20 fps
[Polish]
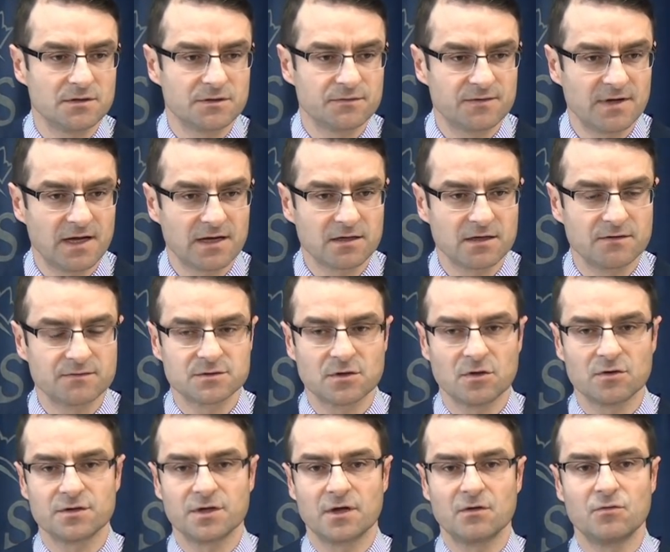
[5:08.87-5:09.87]
y, flanki
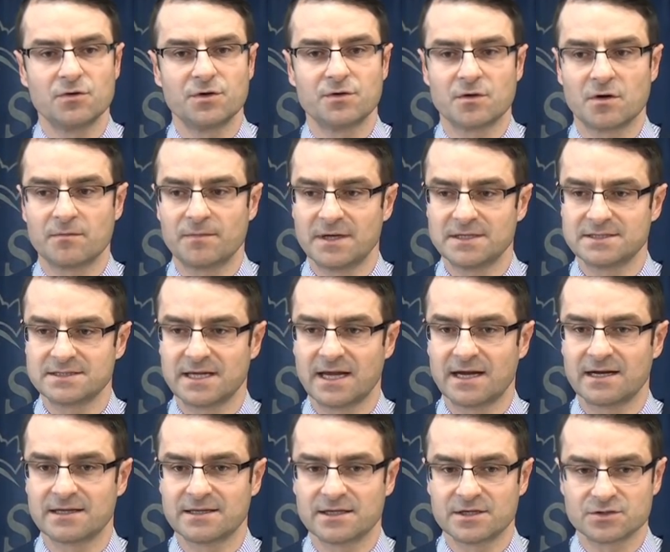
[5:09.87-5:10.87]
wschodniej Unii
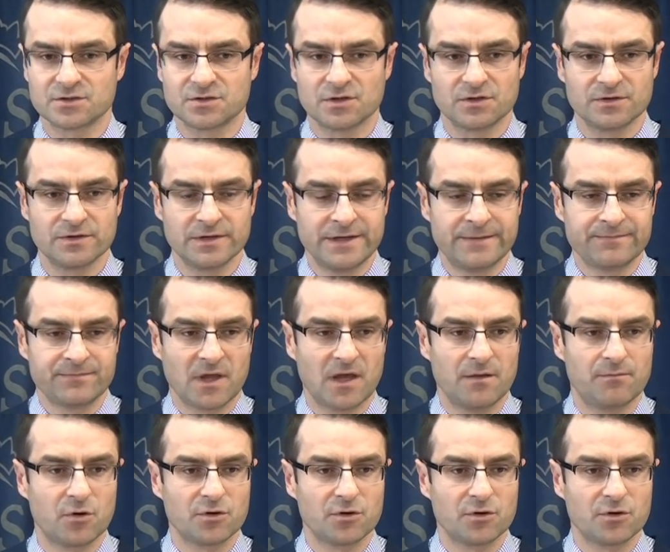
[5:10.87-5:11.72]
Europejskiej, ale też do y,